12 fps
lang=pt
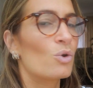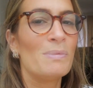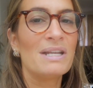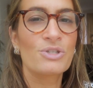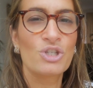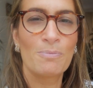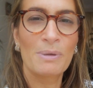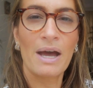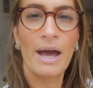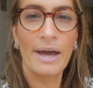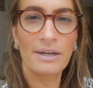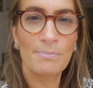Comida típica
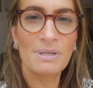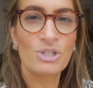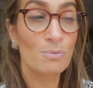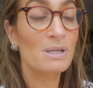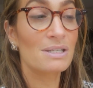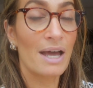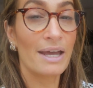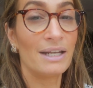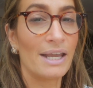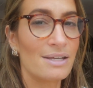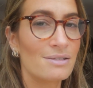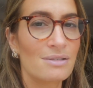árabe, típica
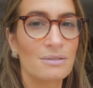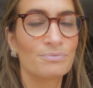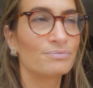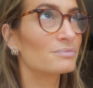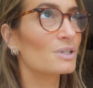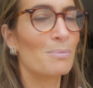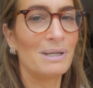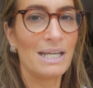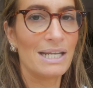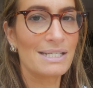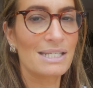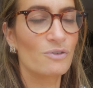israelense. Uma
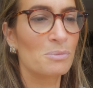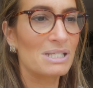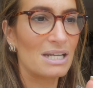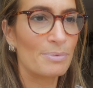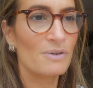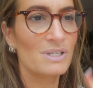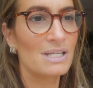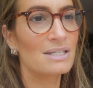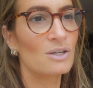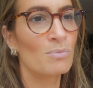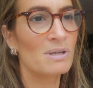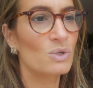delícia. Eu vou mostrar para
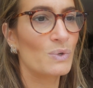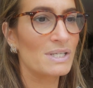vocês algumas